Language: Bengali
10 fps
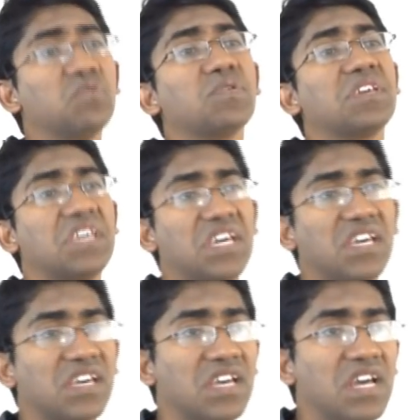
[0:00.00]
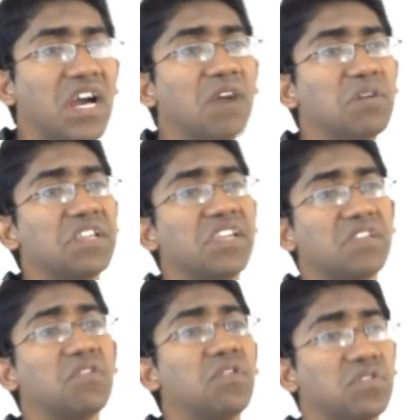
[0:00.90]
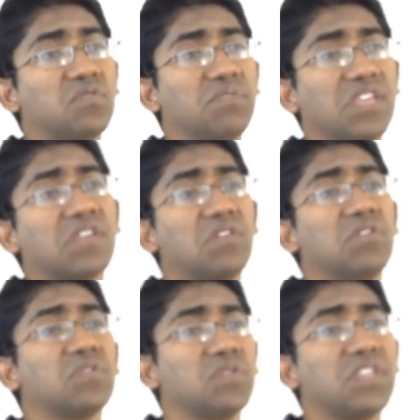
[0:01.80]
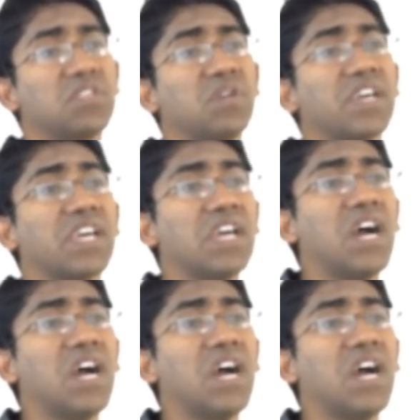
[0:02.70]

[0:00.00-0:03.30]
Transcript: দুঃখে আমার এই ক্ষত বিক্ষত হৃদয়